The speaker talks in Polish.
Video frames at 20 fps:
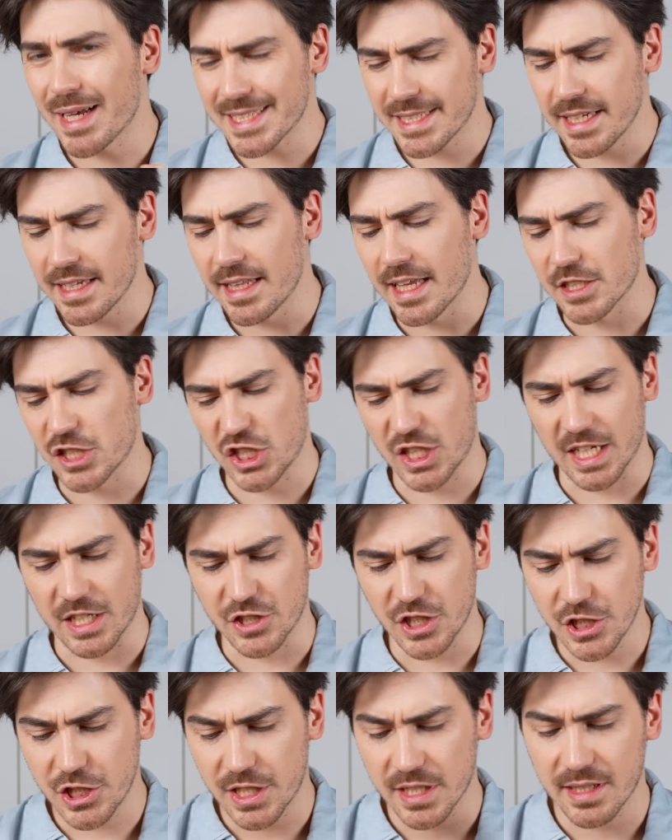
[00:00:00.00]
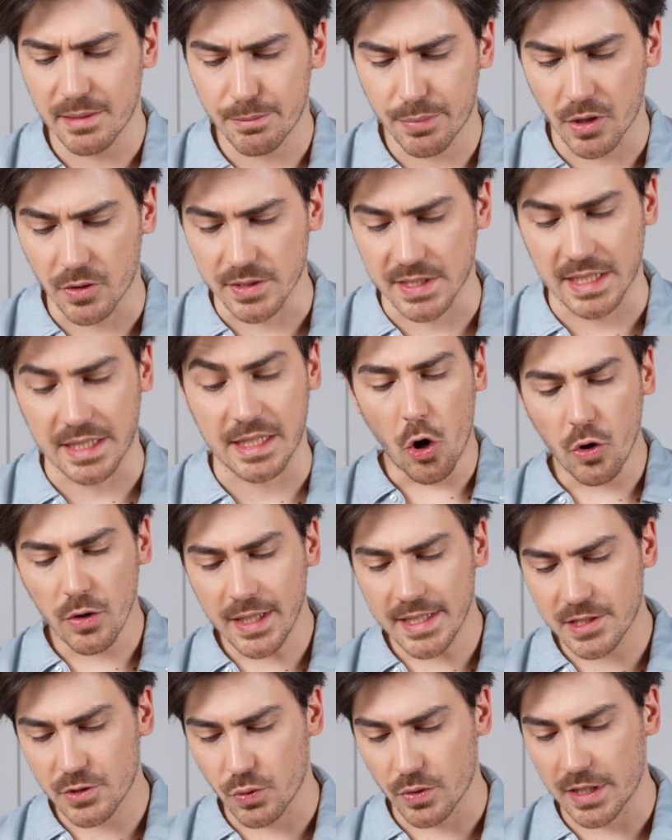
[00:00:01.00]
Bazylia 47%,
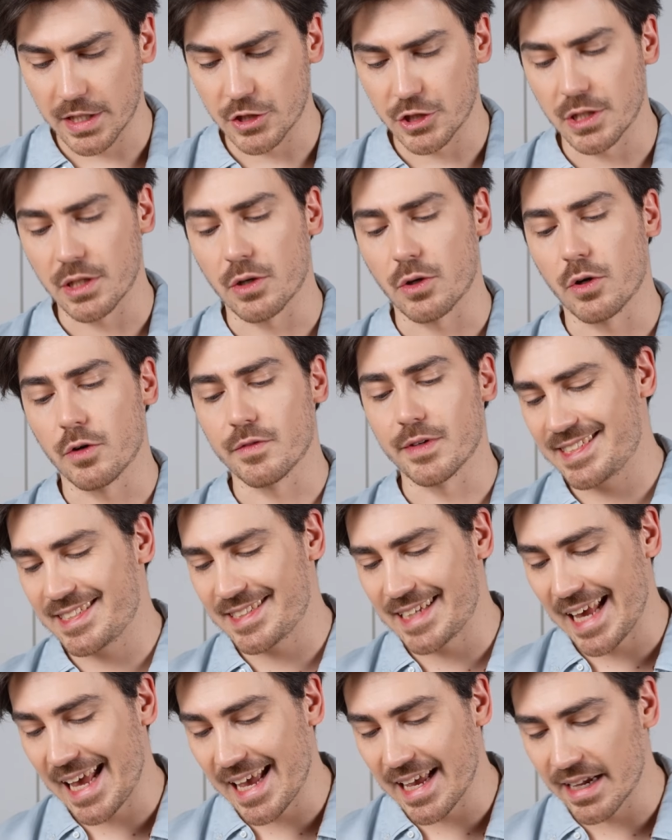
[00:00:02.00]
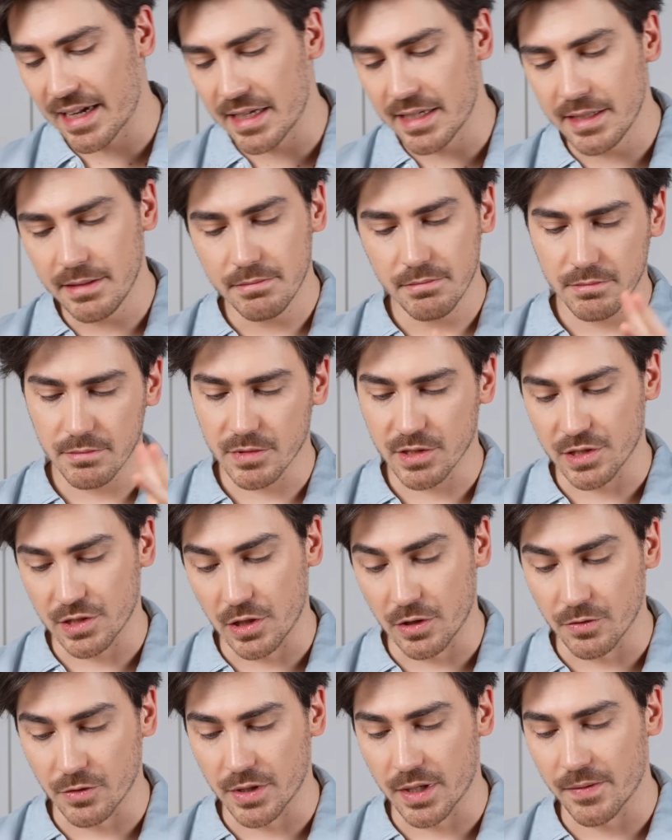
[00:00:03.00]
olej słonecznikowy, sery,
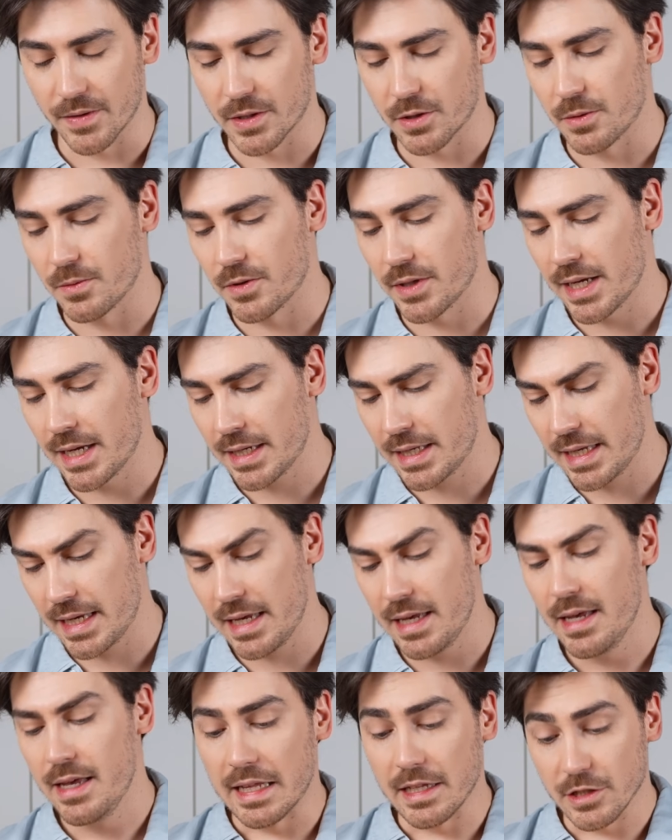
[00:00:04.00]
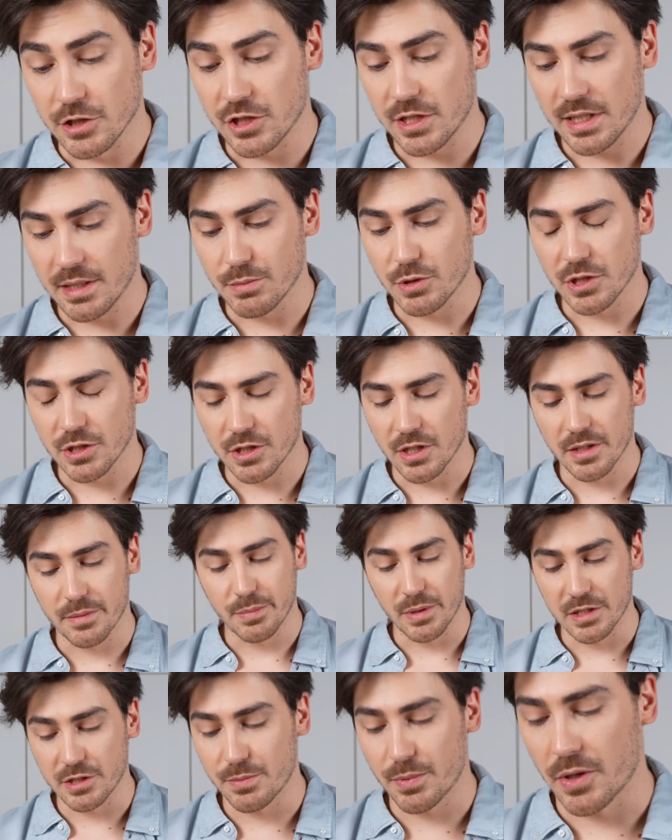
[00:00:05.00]
znowu nie wiadomo jakie, ale
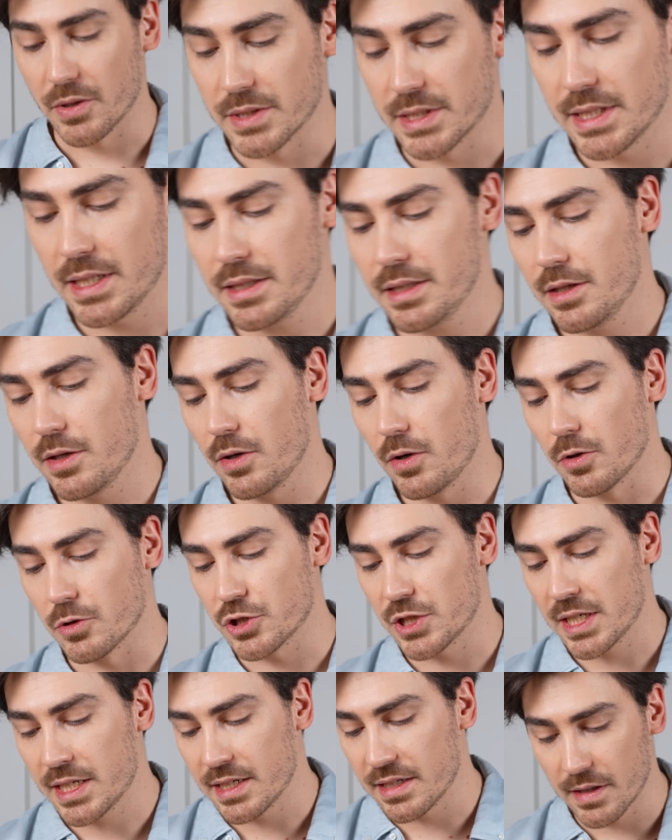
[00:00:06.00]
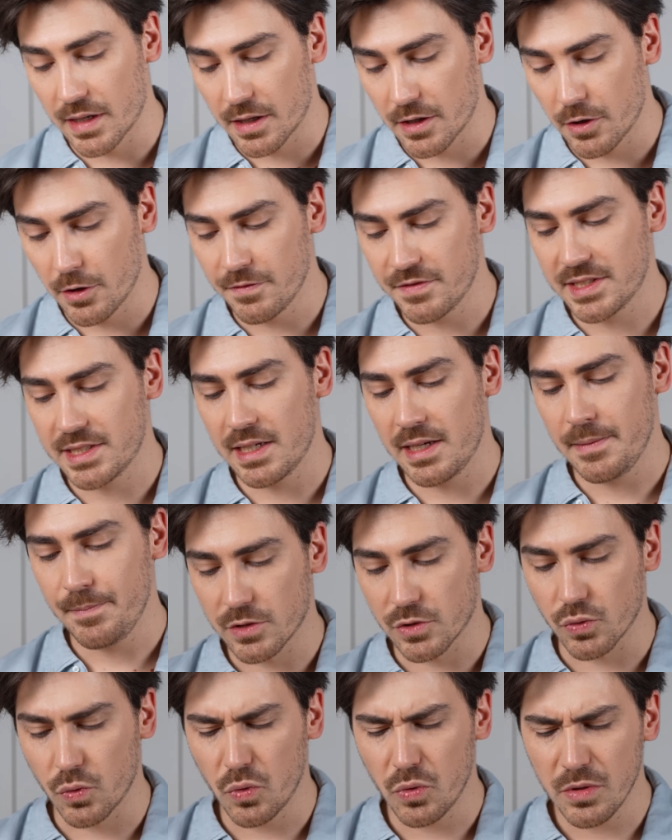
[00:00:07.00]
7,5%, orzechy nerkowca,
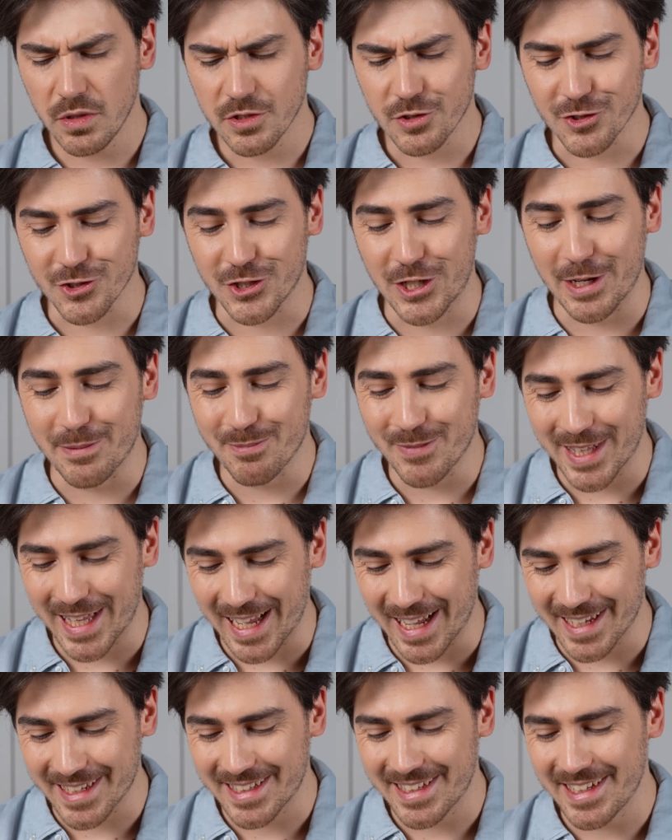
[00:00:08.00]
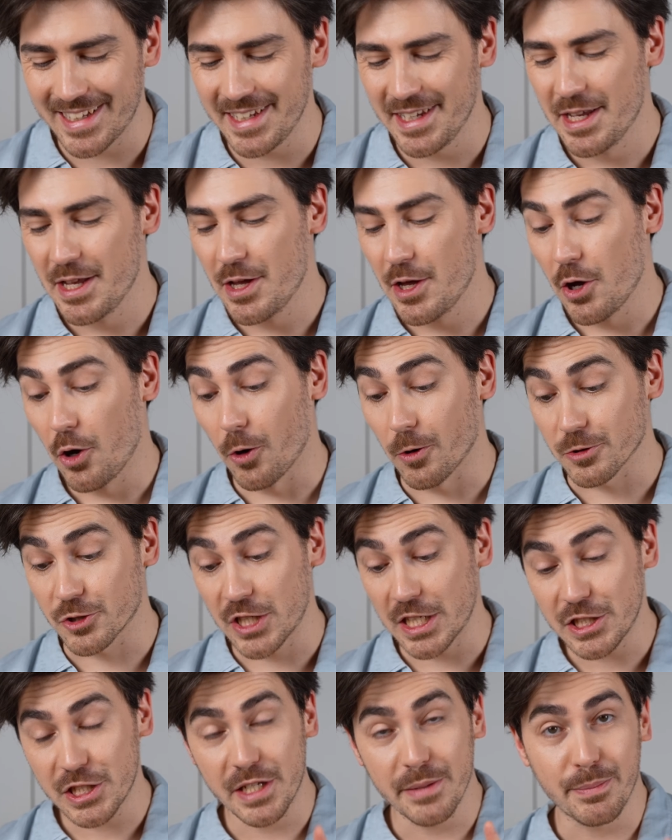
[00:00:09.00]
sól, rzemniaki,
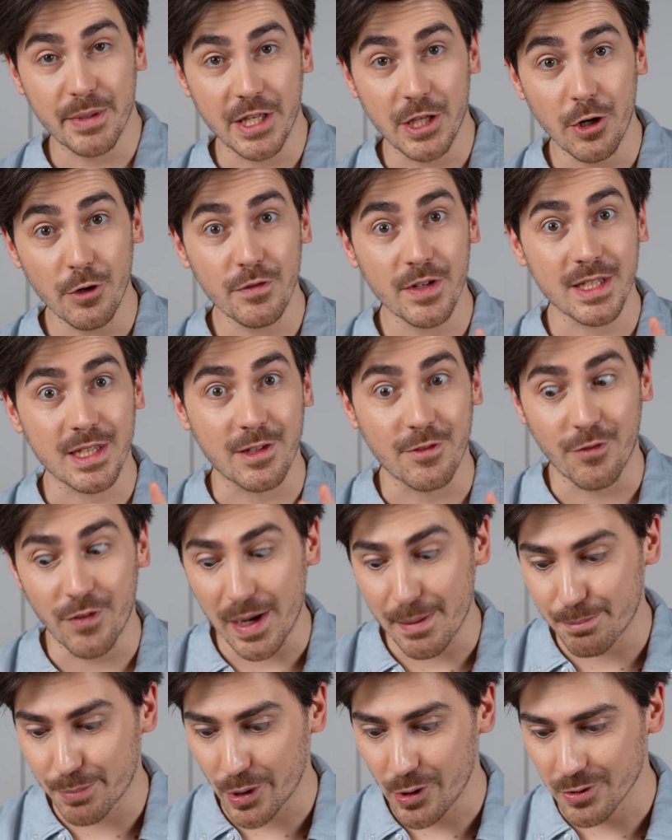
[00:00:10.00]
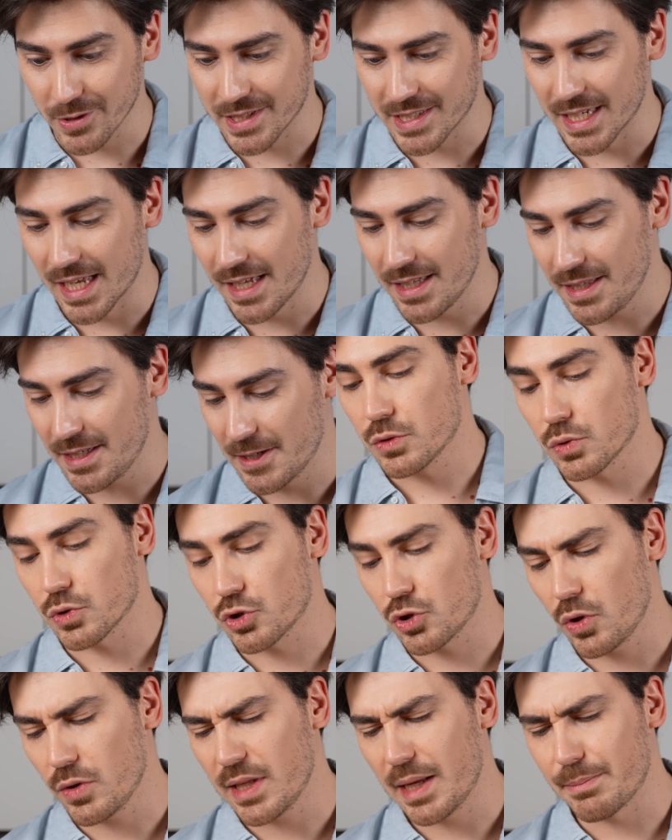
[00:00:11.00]
orzeszki piniowe 2%,
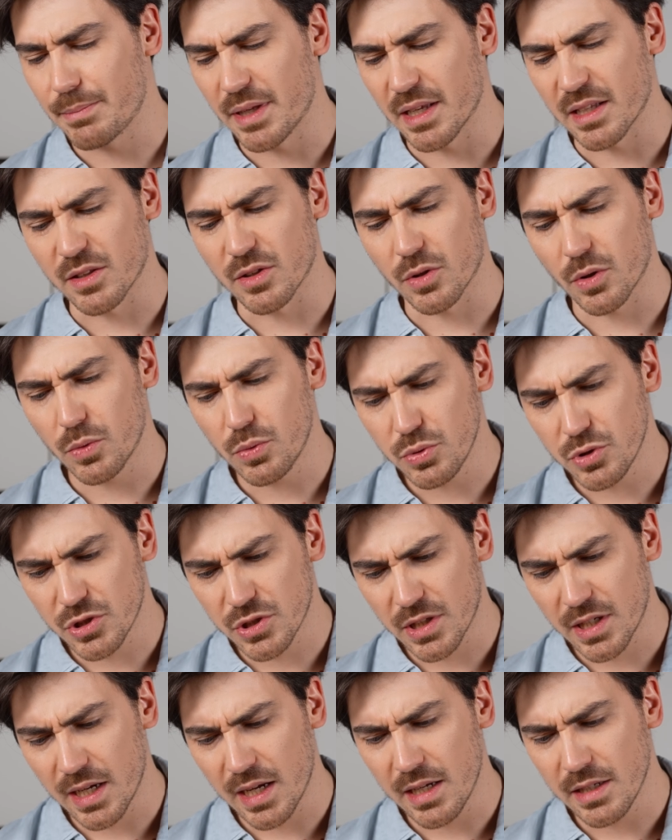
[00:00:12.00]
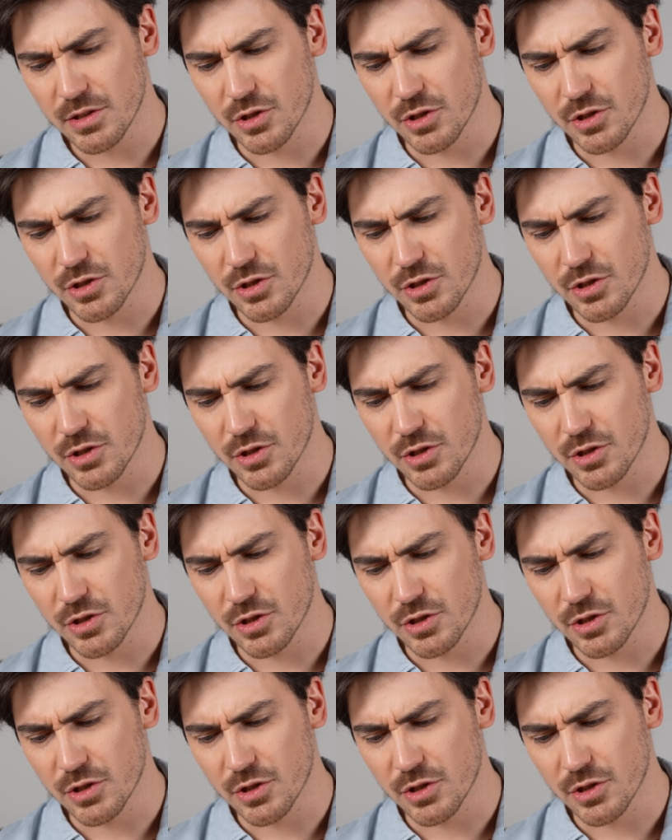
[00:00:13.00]
suszona pietruszka,